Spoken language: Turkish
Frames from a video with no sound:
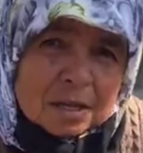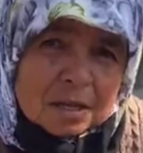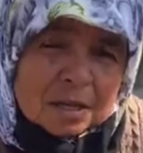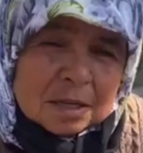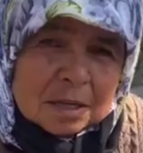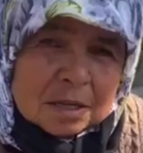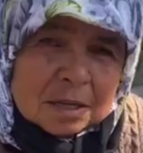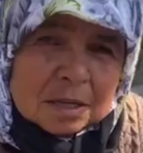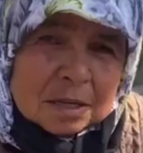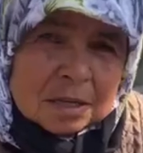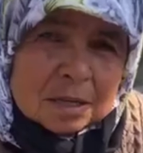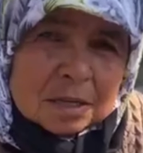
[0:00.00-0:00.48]

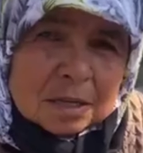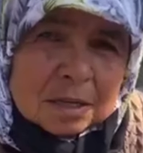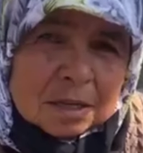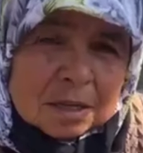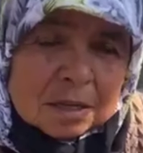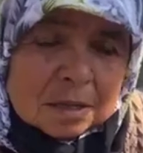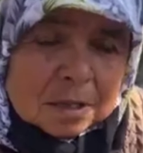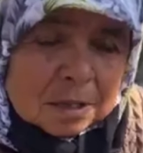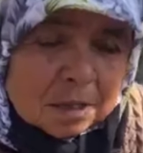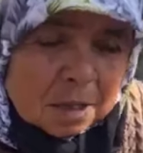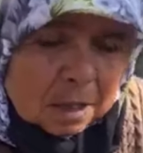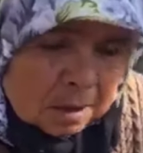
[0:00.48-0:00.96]
Neden?
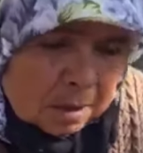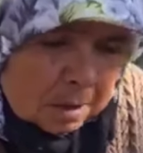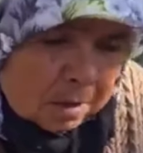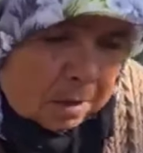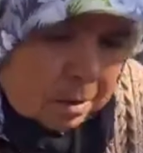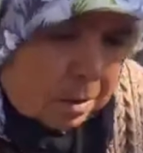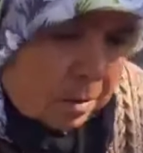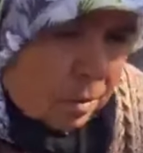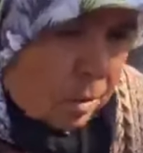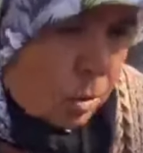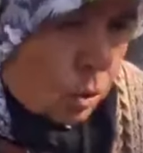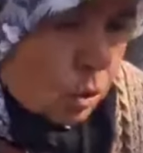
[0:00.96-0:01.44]

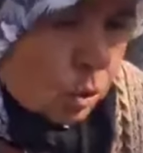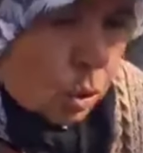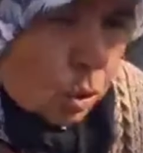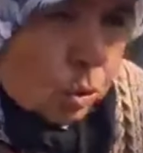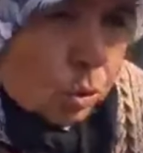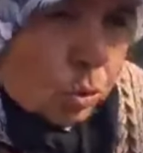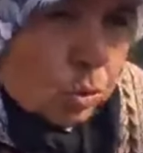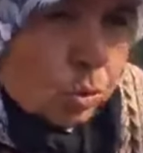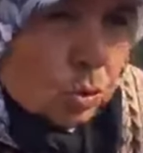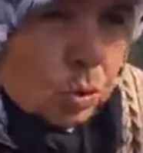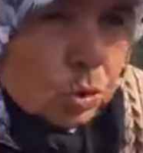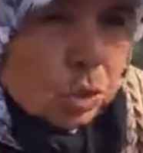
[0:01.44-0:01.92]
Kadın çok
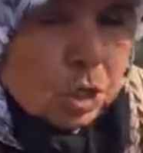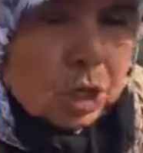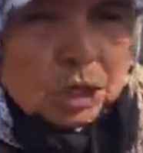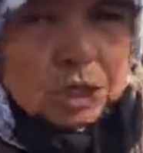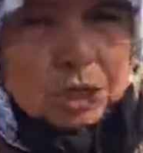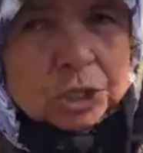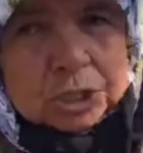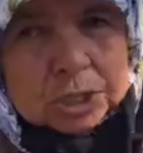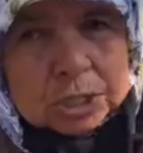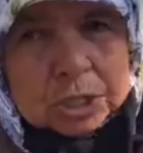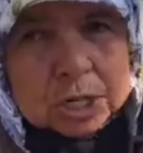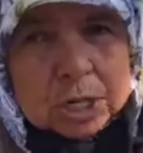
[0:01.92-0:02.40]

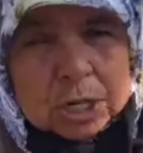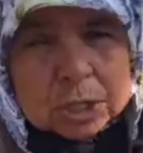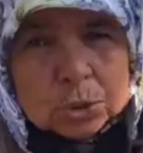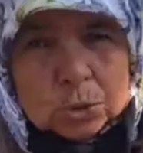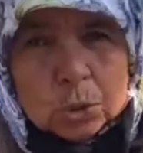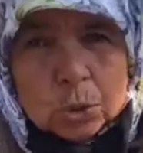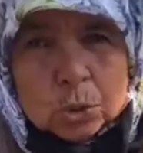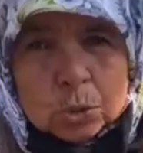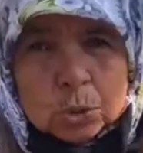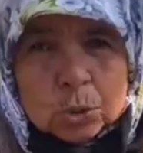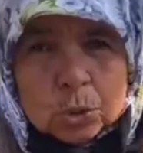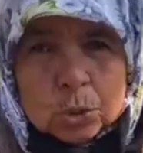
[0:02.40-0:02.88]
hiç ıstırap
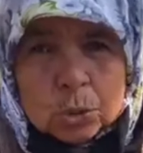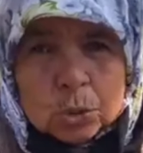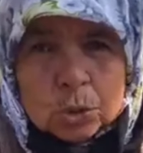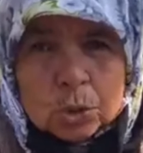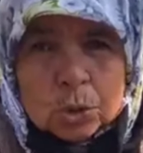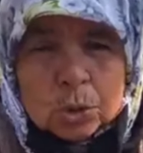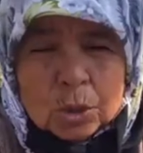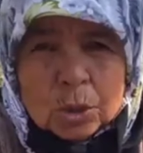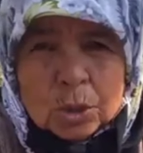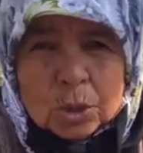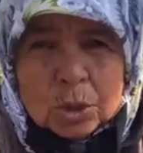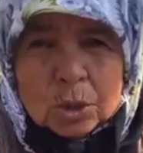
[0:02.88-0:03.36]
yok.
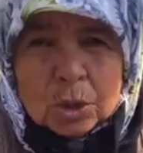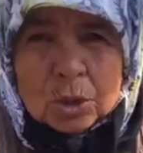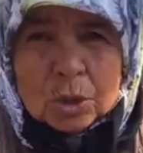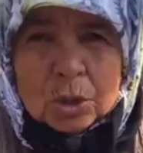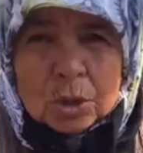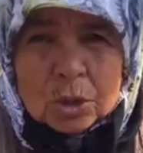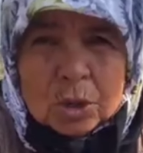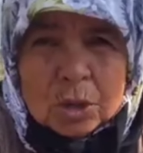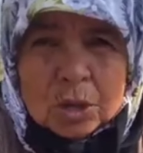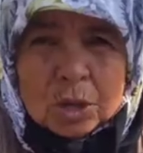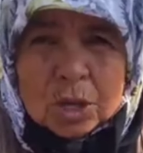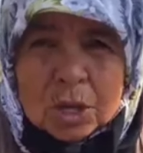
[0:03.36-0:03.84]

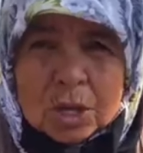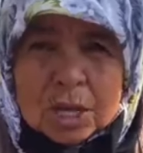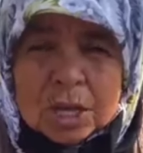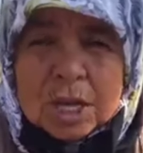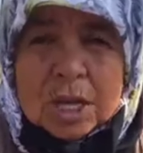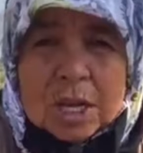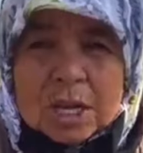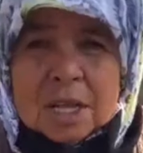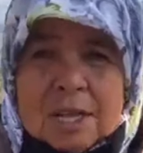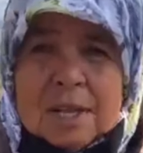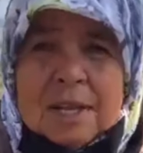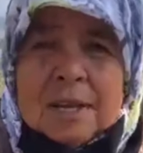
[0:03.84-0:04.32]

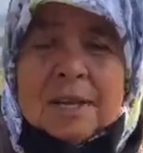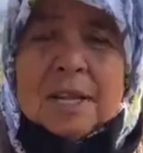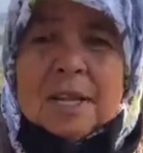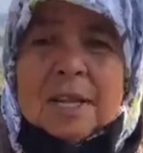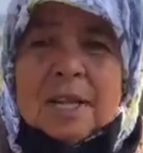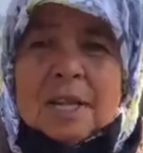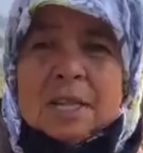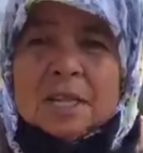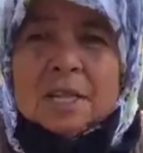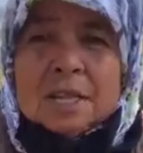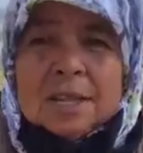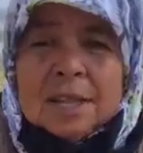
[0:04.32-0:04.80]
Yine de
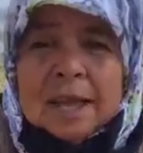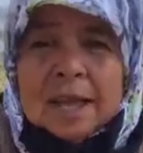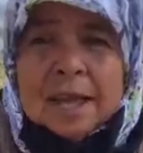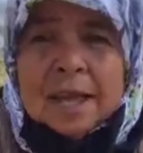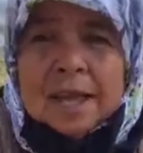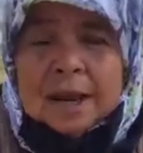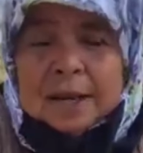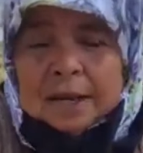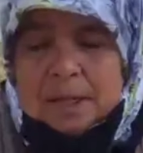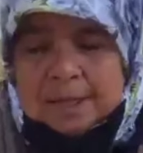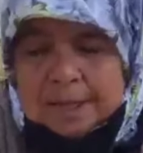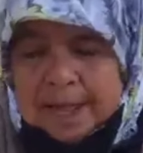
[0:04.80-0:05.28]
yine de
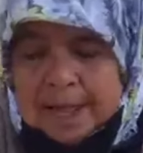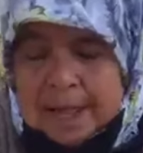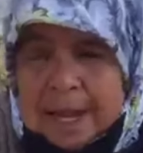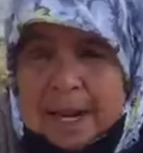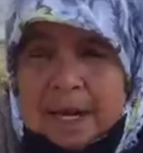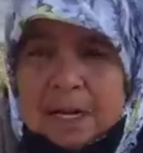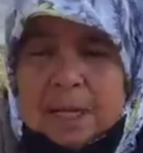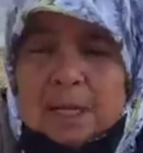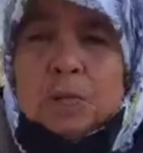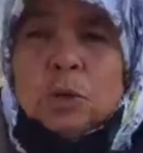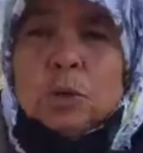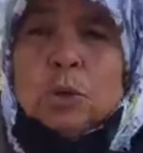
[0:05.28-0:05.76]
değer
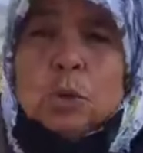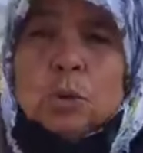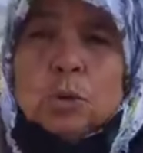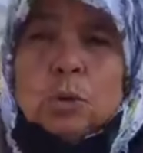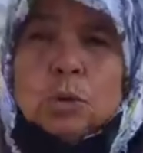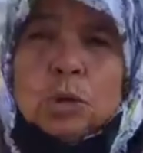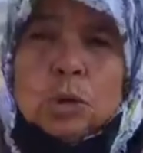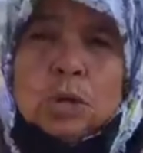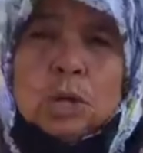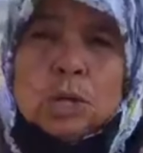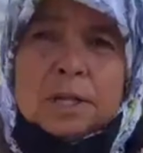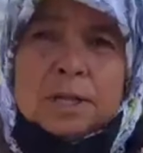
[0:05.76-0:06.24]
değerin de
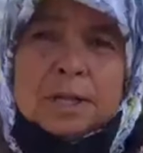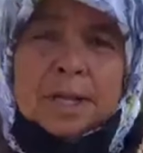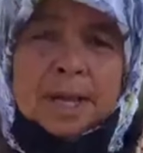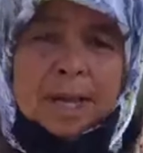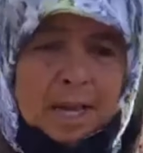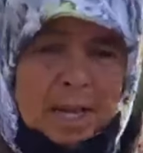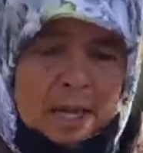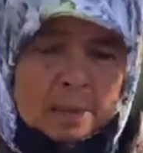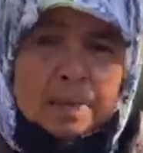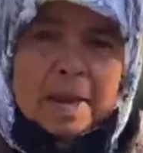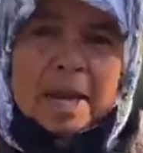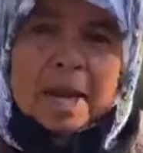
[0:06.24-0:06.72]
yok.
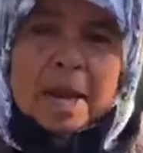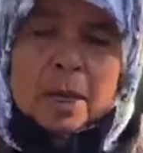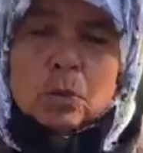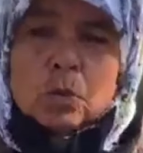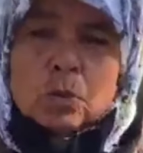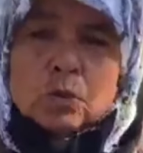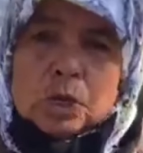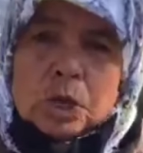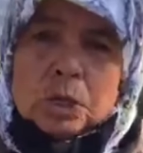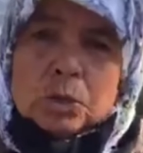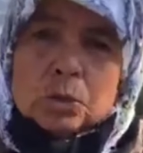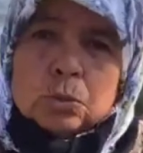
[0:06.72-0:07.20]
Değer bilen
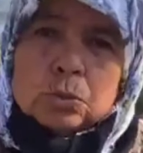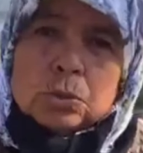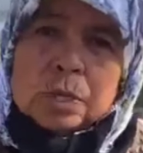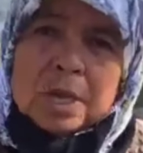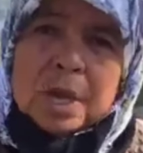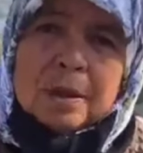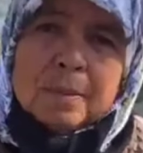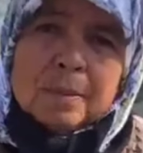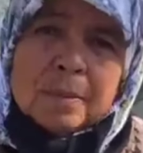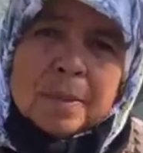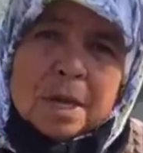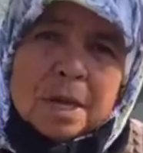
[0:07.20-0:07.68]
olacak
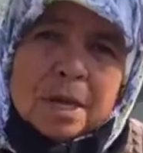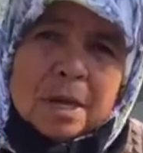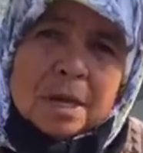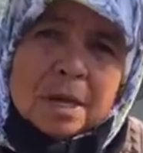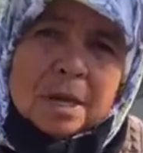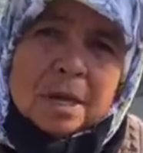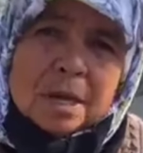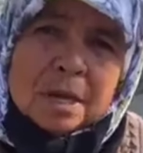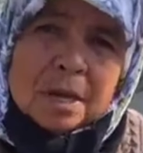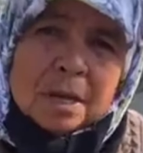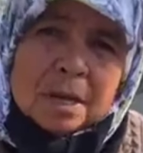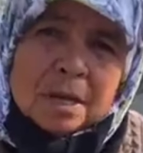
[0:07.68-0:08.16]
güzelim.
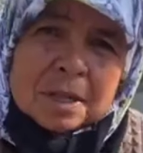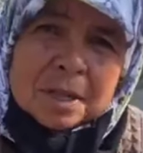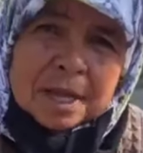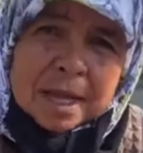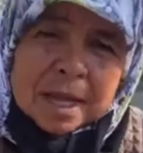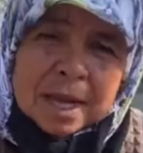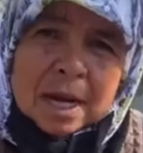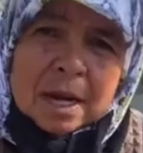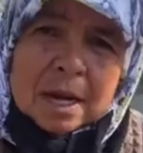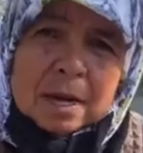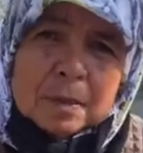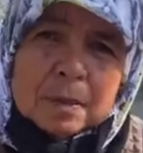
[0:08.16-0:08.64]
Evet.
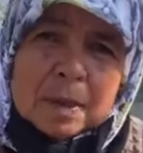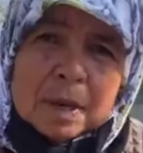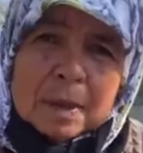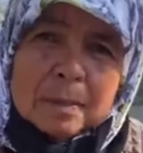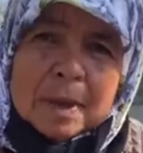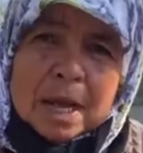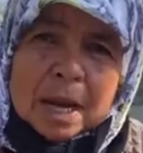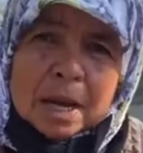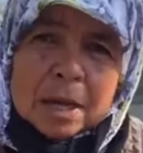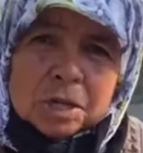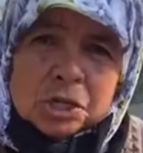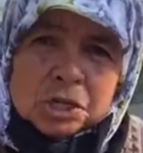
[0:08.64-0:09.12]
Değerin
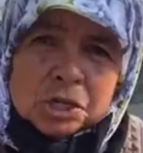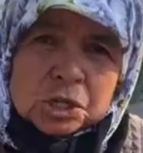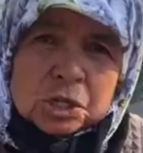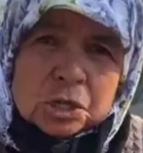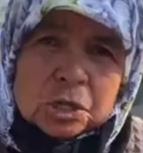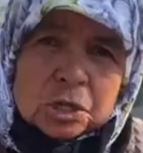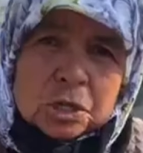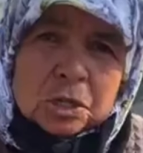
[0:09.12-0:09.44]
bilmeli açık.